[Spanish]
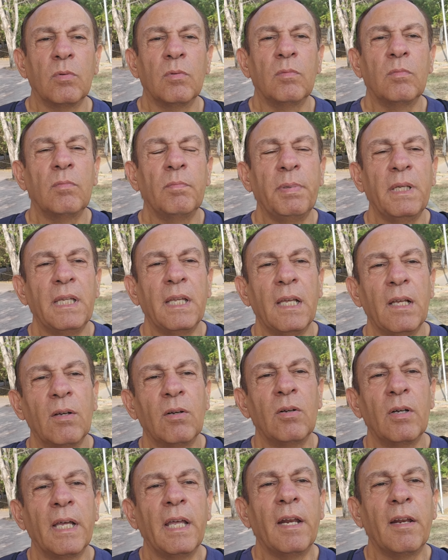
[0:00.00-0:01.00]
un
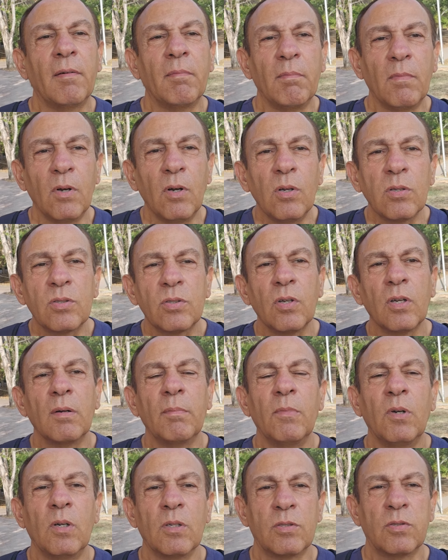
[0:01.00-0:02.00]
video hermoso,
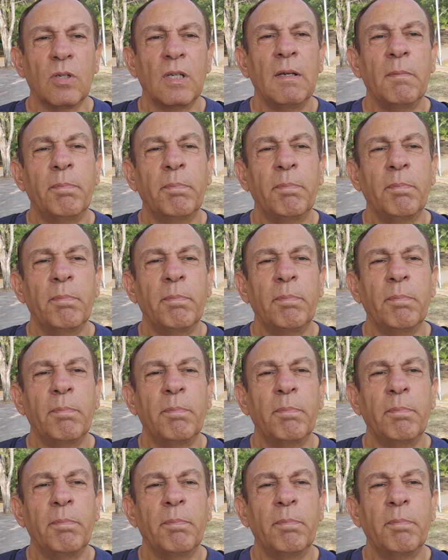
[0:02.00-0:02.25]
hermoso,